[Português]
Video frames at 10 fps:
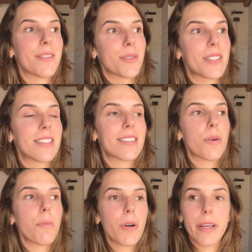As coisas são
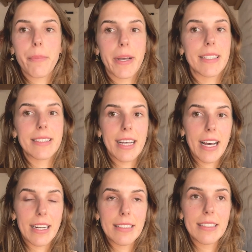um pouquinho mais
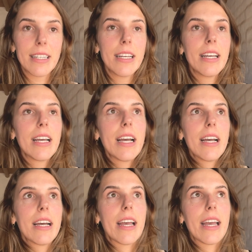caras.
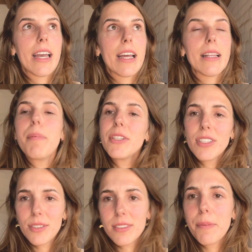É, depende,
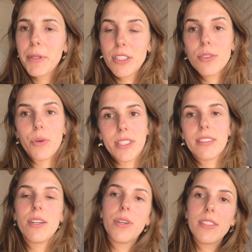as, depende as coisas.
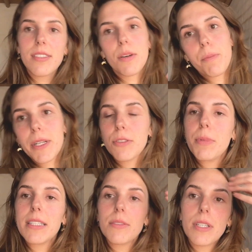Tem coisas que são preço do
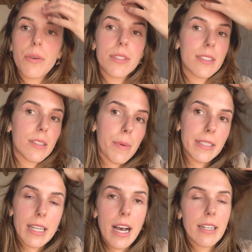Brasil, tem coisas que são mais
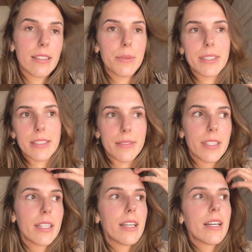caras. Então, assim,
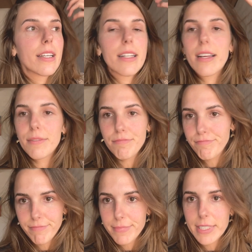que nem
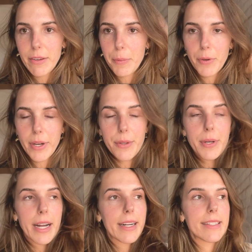você vai pra qualquer
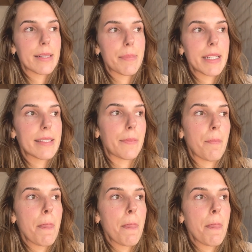lugar, é sempre assim.